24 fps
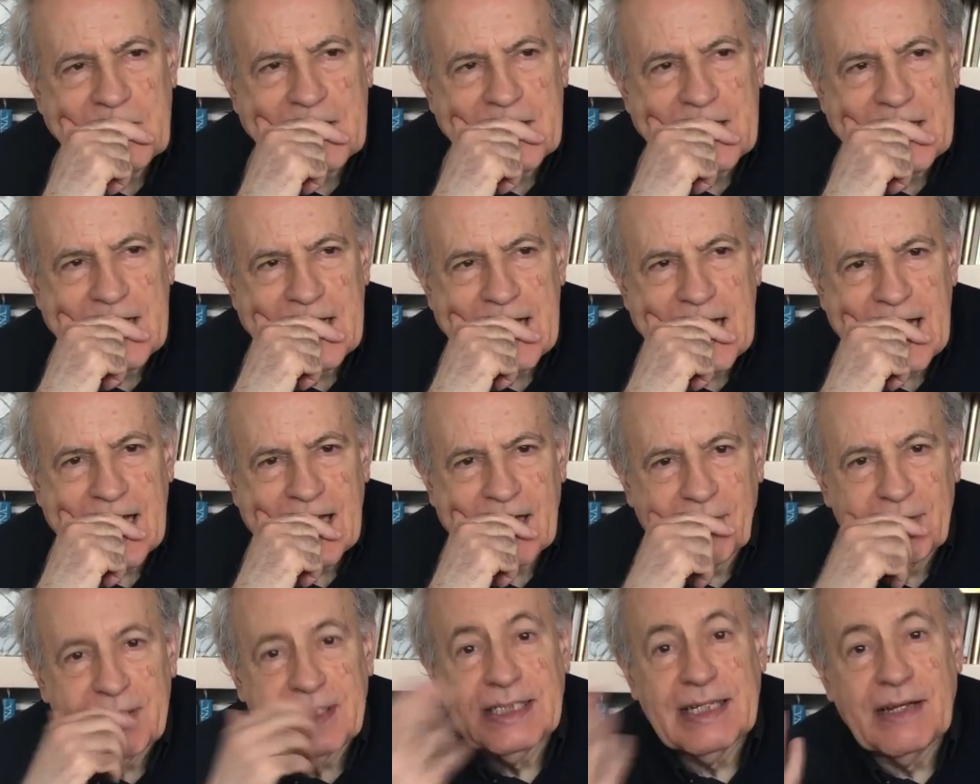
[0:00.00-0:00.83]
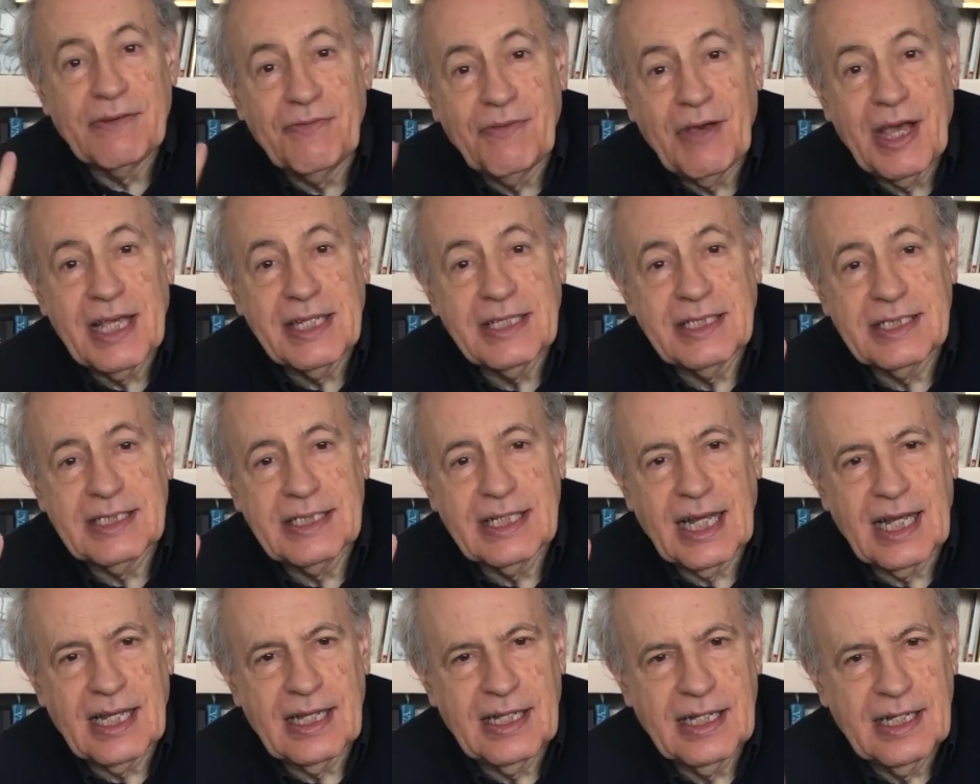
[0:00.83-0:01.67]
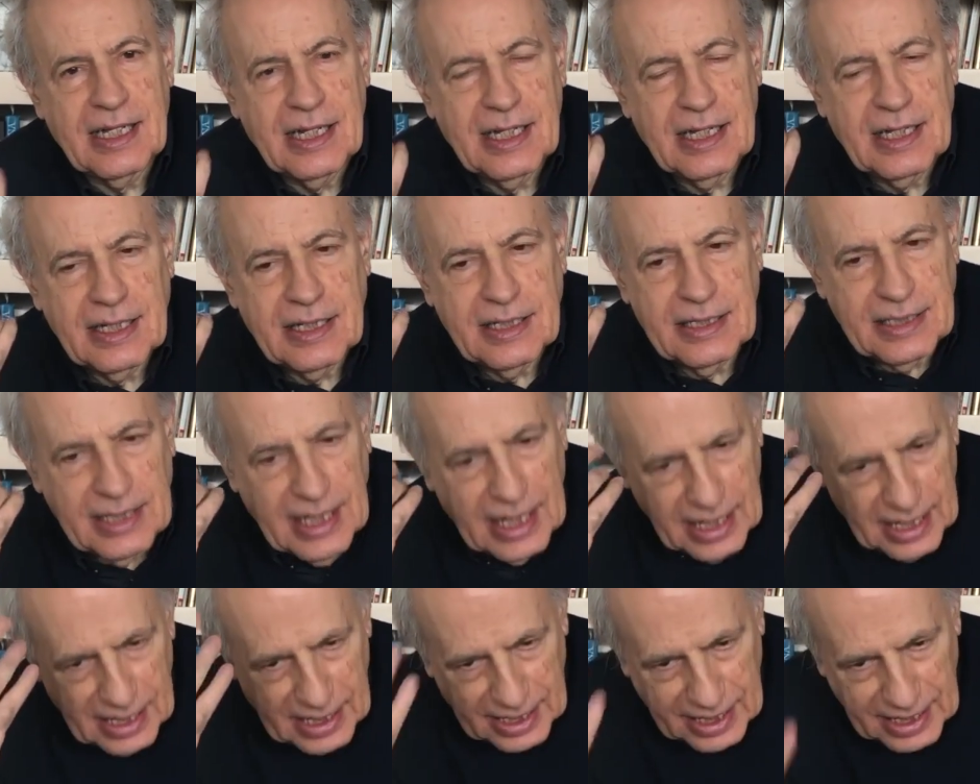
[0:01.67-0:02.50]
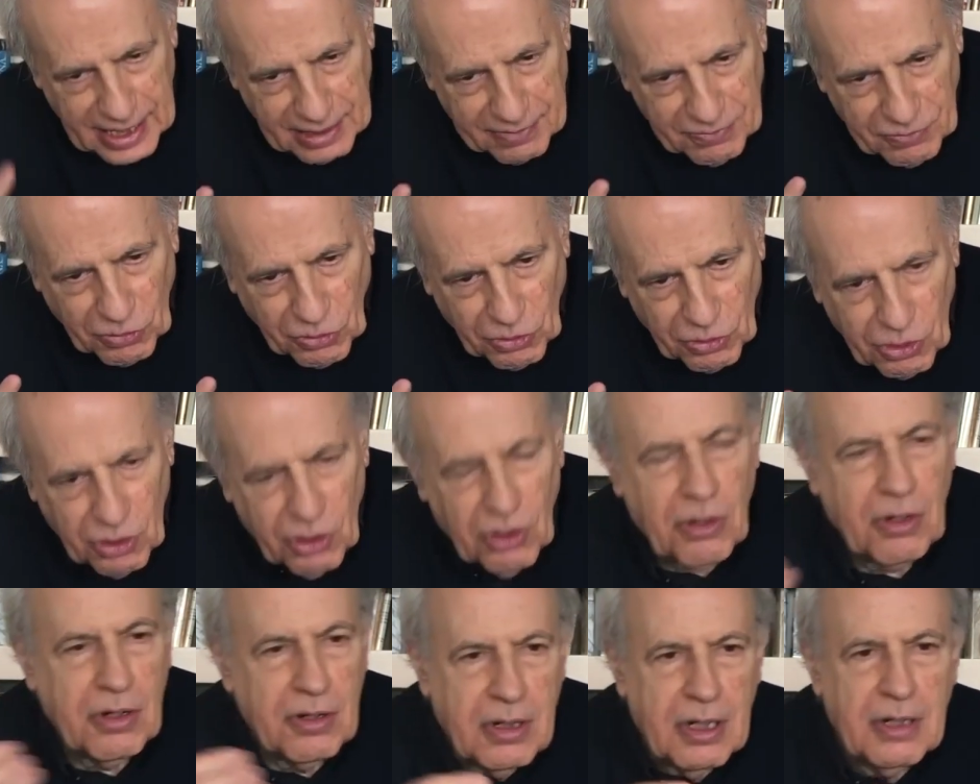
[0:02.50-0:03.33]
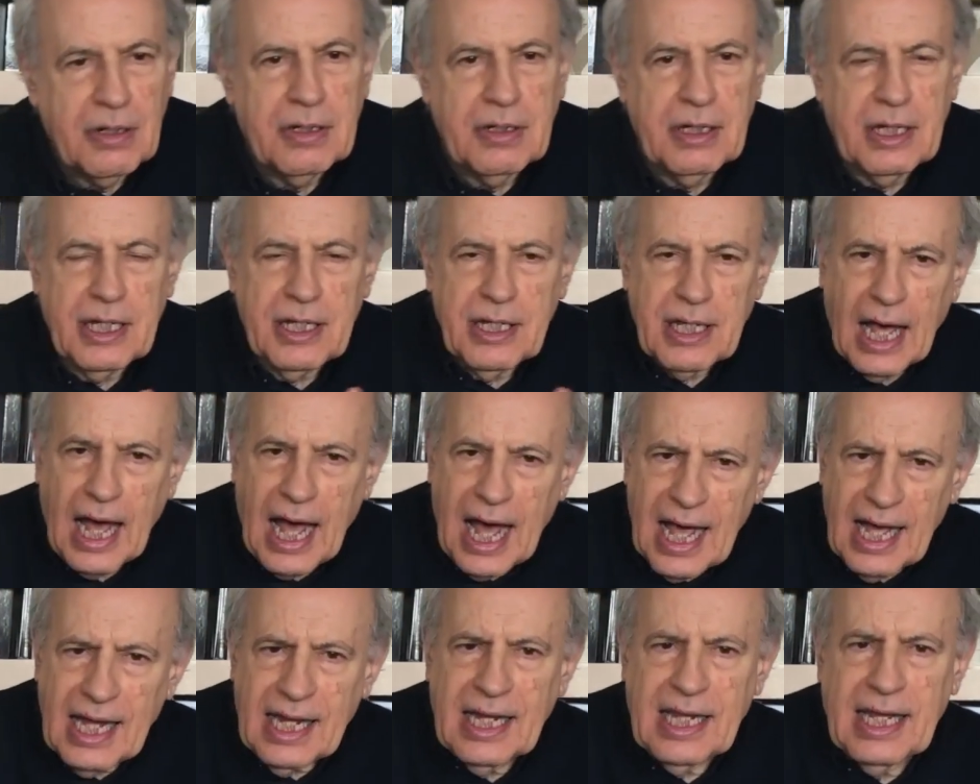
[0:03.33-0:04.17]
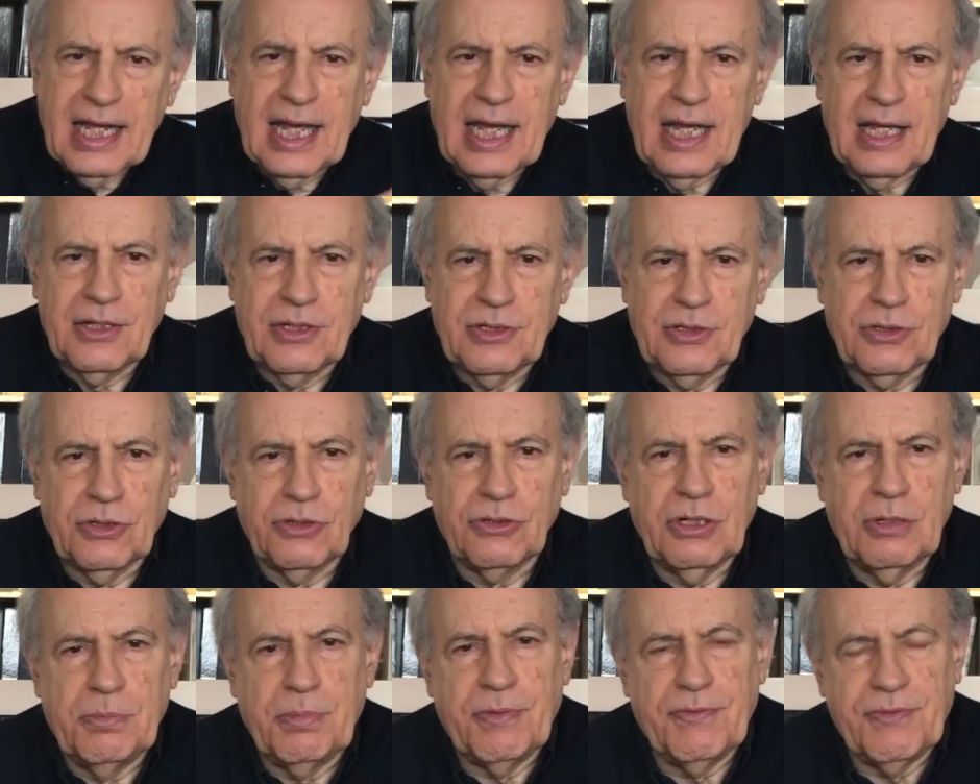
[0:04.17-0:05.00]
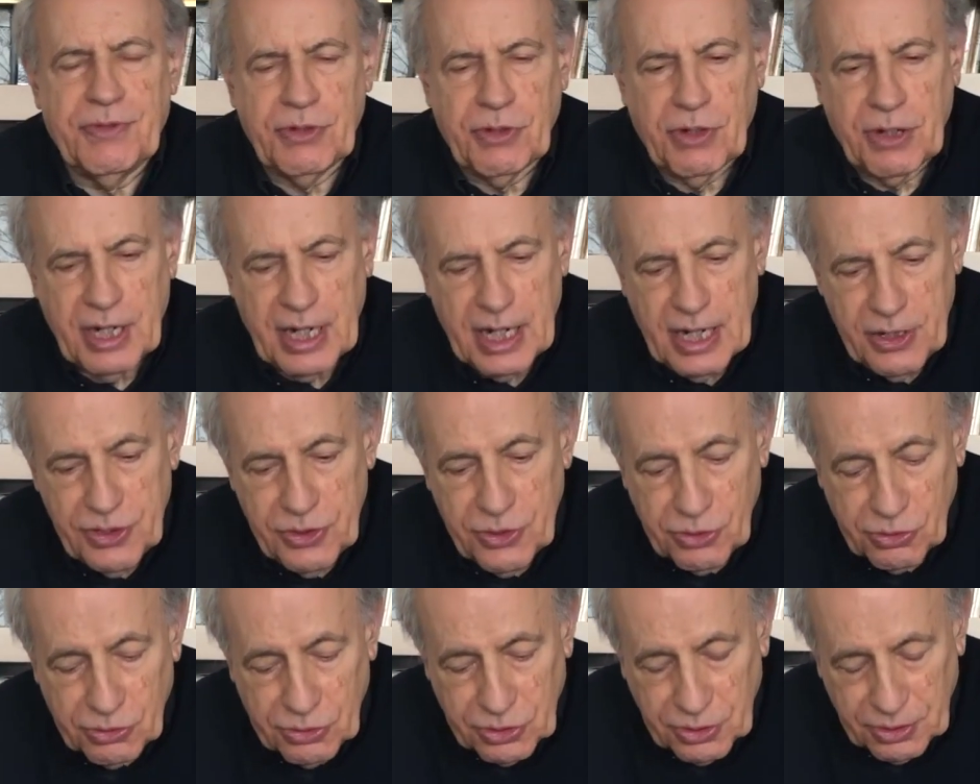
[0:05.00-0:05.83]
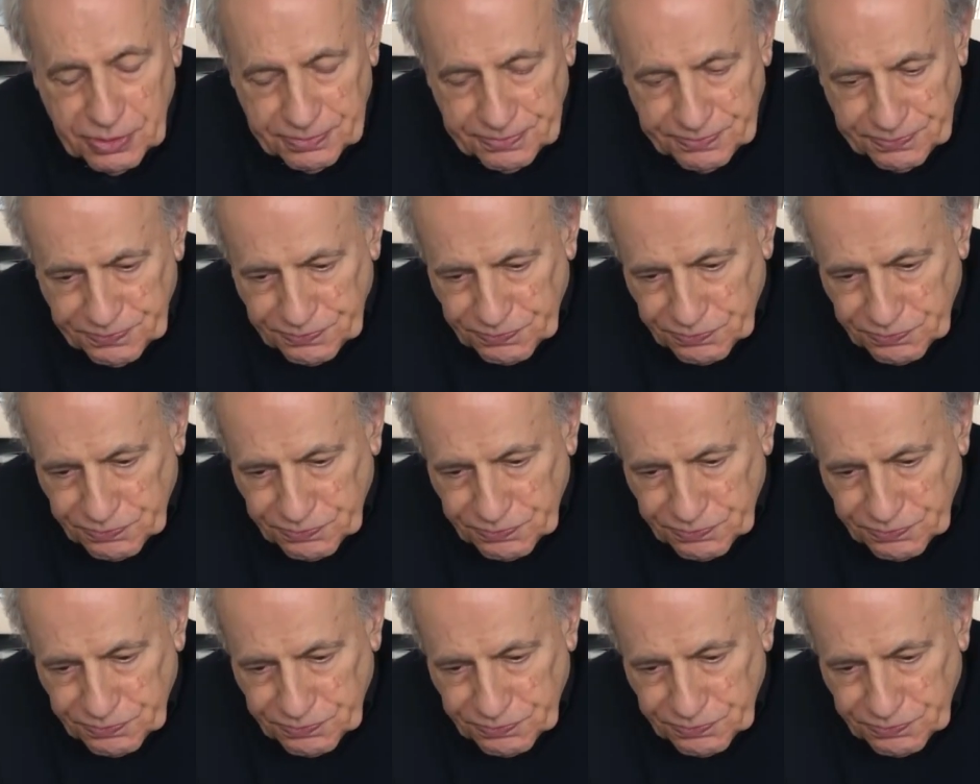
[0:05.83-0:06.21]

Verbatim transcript: la, questa festa del lavoro anche sotto il profilo religioso.